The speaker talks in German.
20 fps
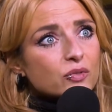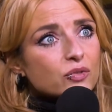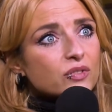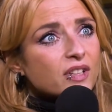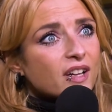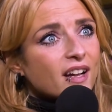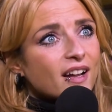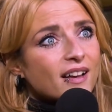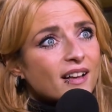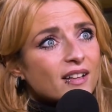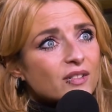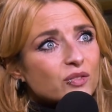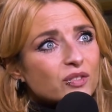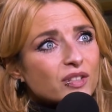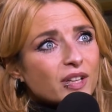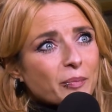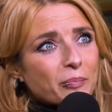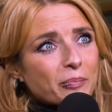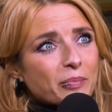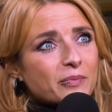total. Also
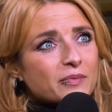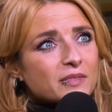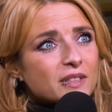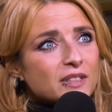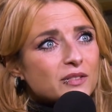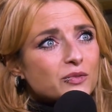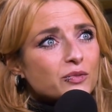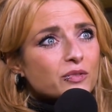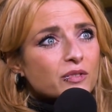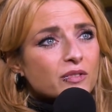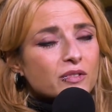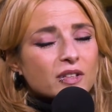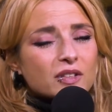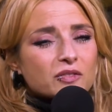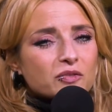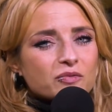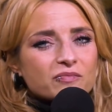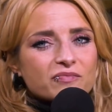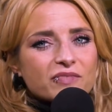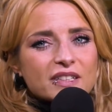ich habe nicht so,
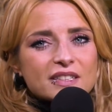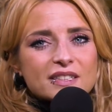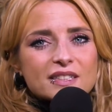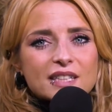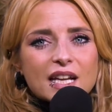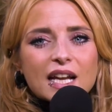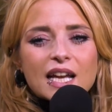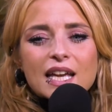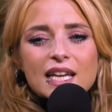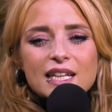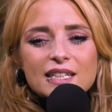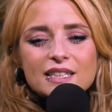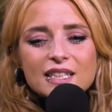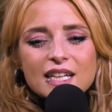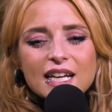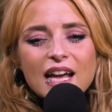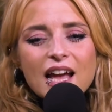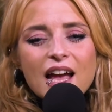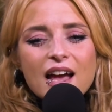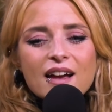also was das angeht,
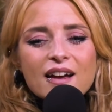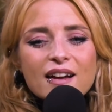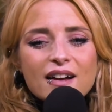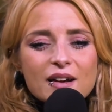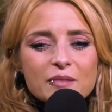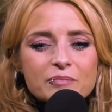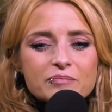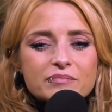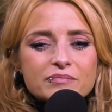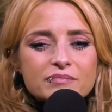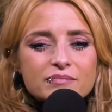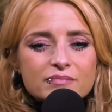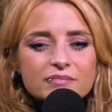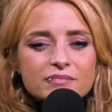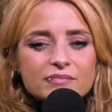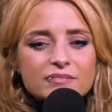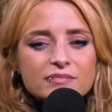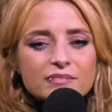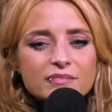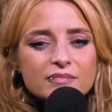ähm,
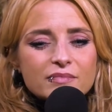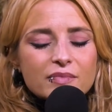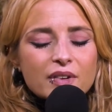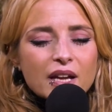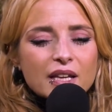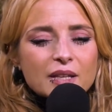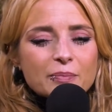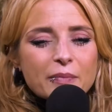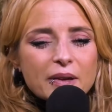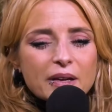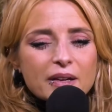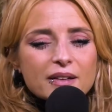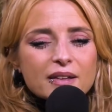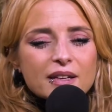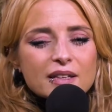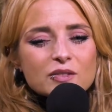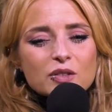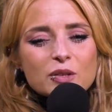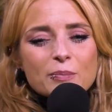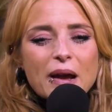ich,
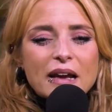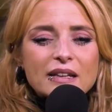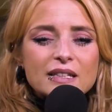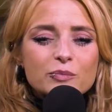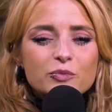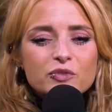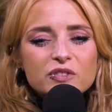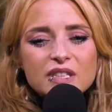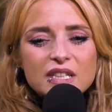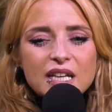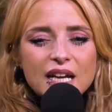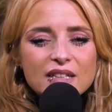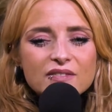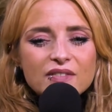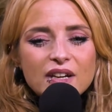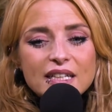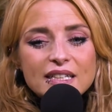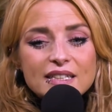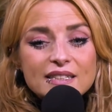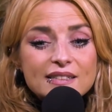also ich mache die Musik
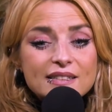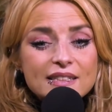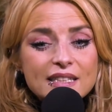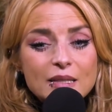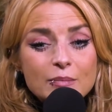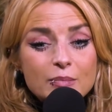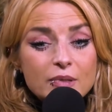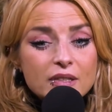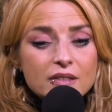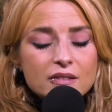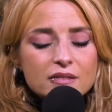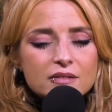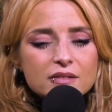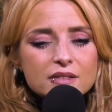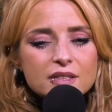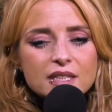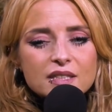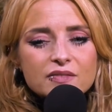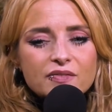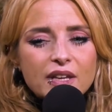halt, weil ich es liebe
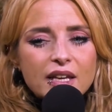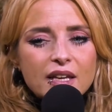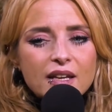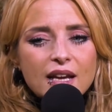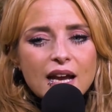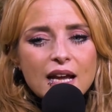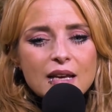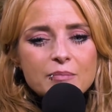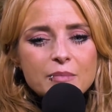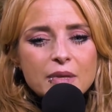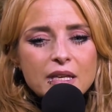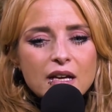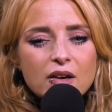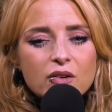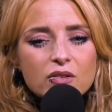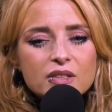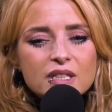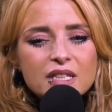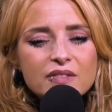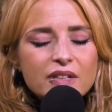und deswegen kann mir da
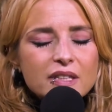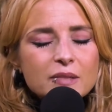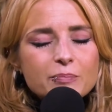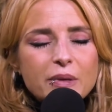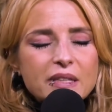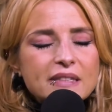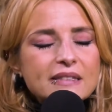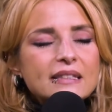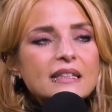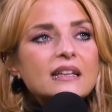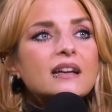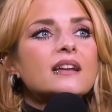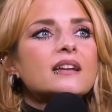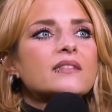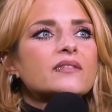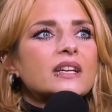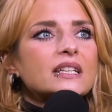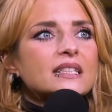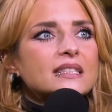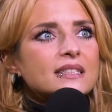auch nie was
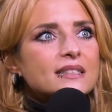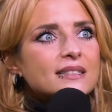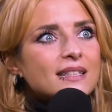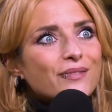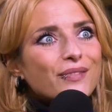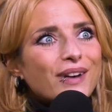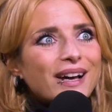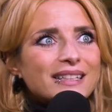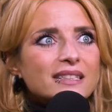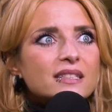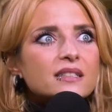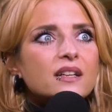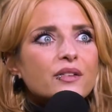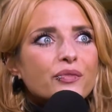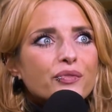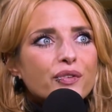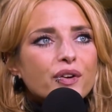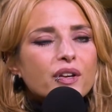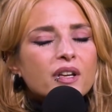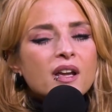passieren, weil ich nichts erwarte
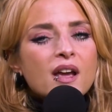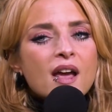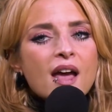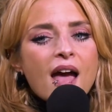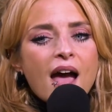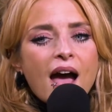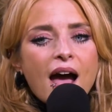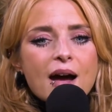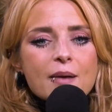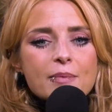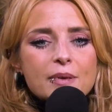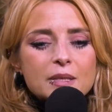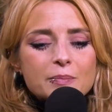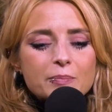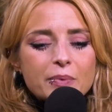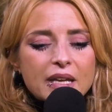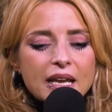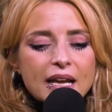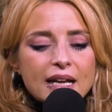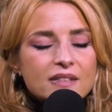davon. Aber
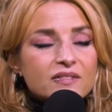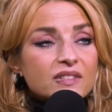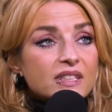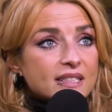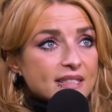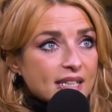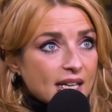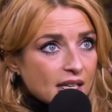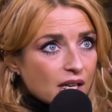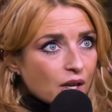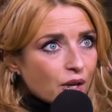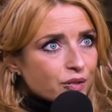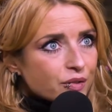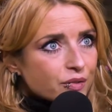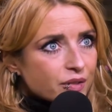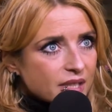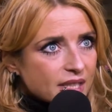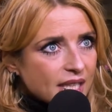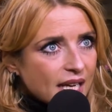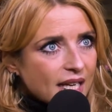ich bin halt, wie gesagt,
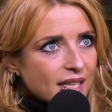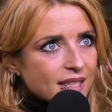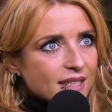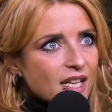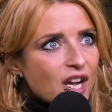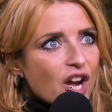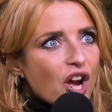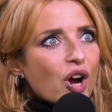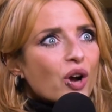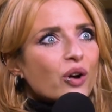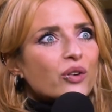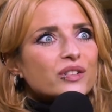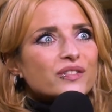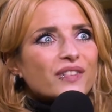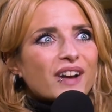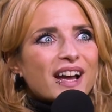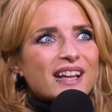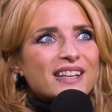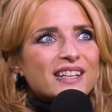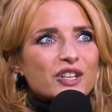Autodidakt
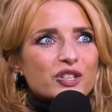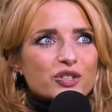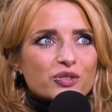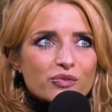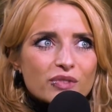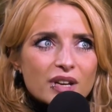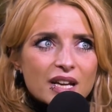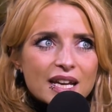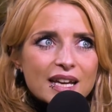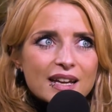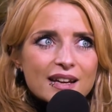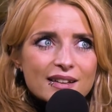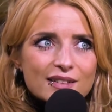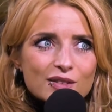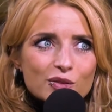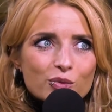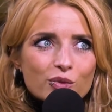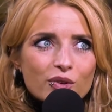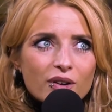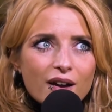und war in der Schule eher
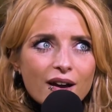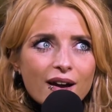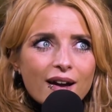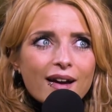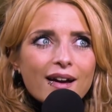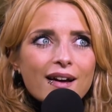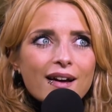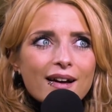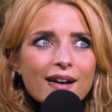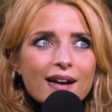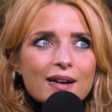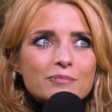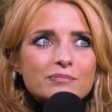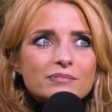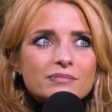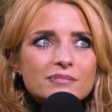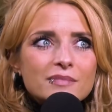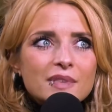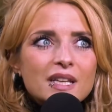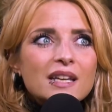so
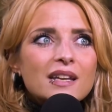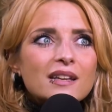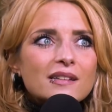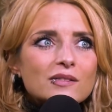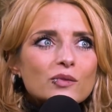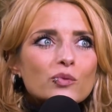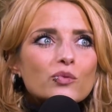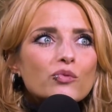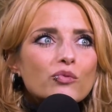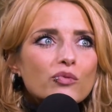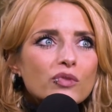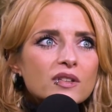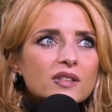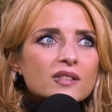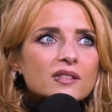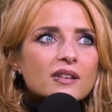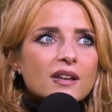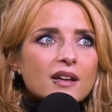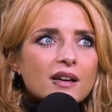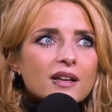ähm, nicht so
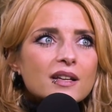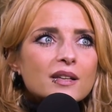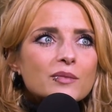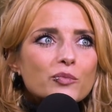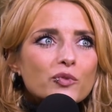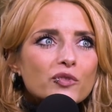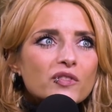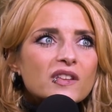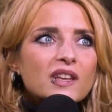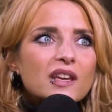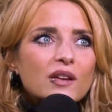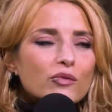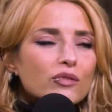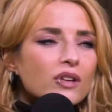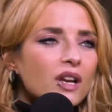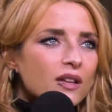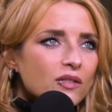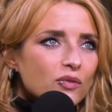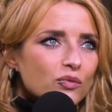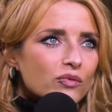gut äh, in Musik
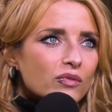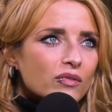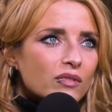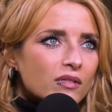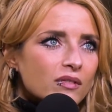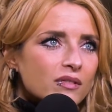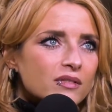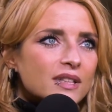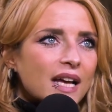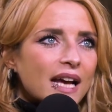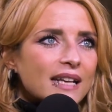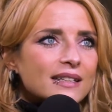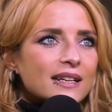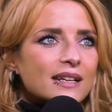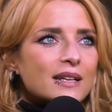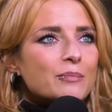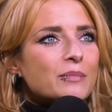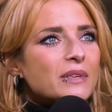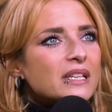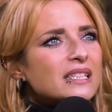oder so und
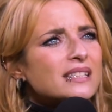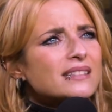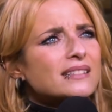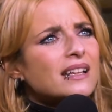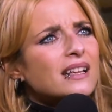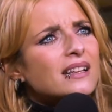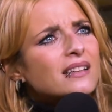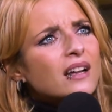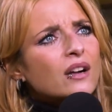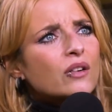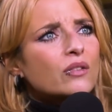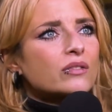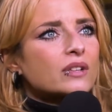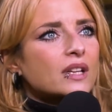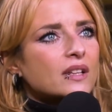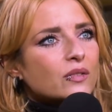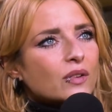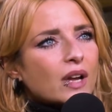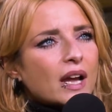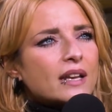hatte eben nicht diesen
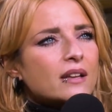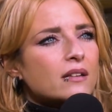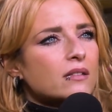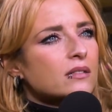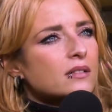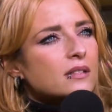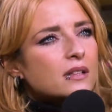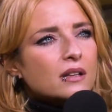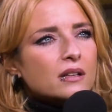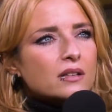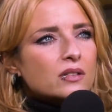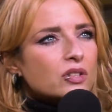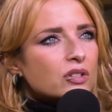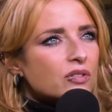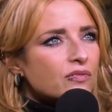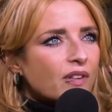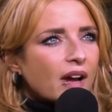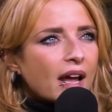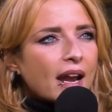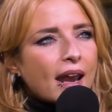Hintergrund, also keine
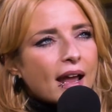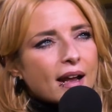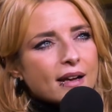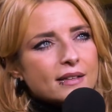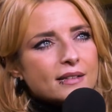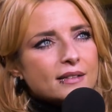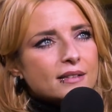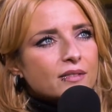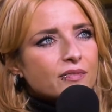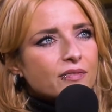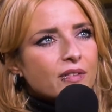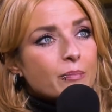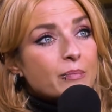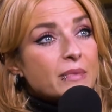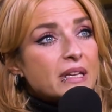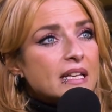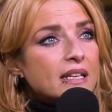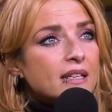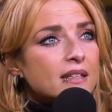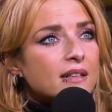künstlerisch veranlagte
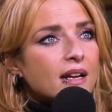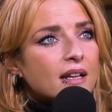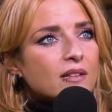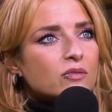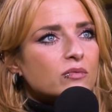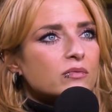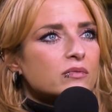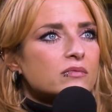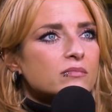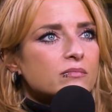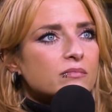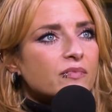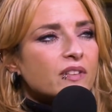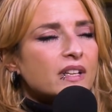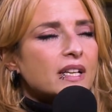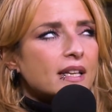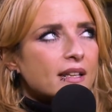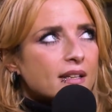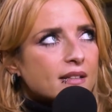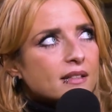Familie, also
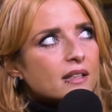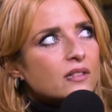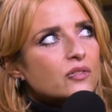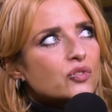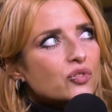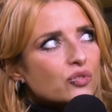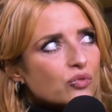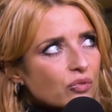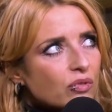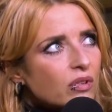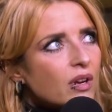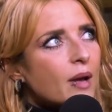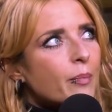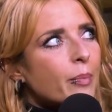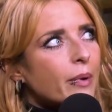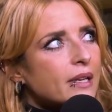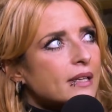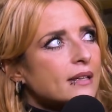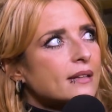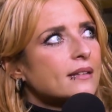väterlicherseits schon,
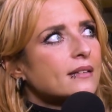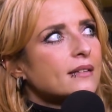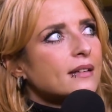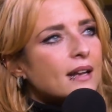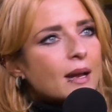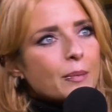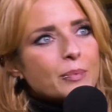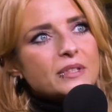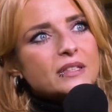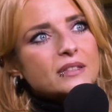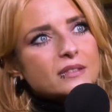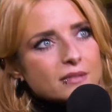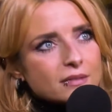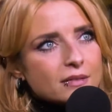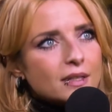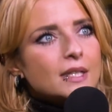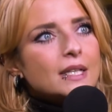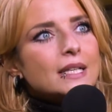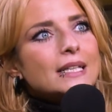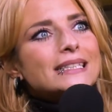aber den habe ich. Der war
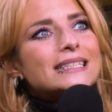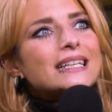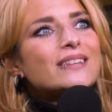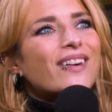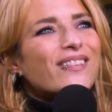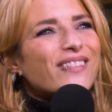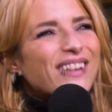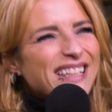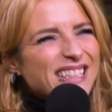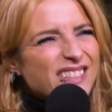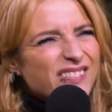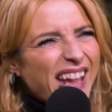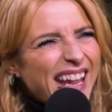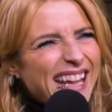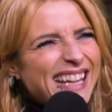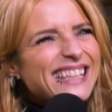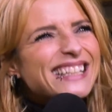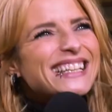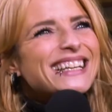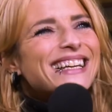weit weg. Der war weit
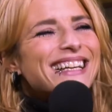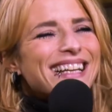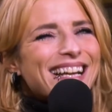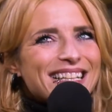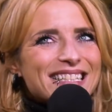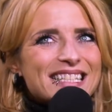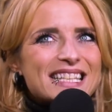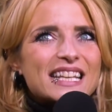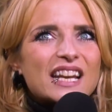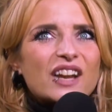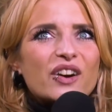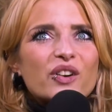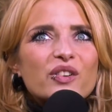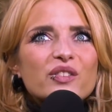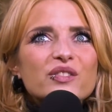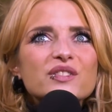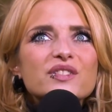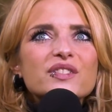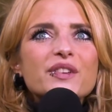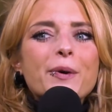weg, ganz
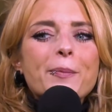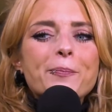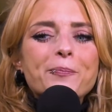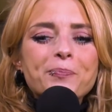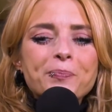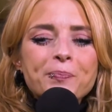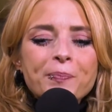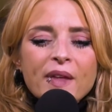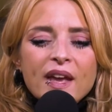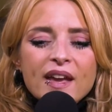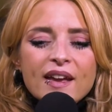genau. Und ähm,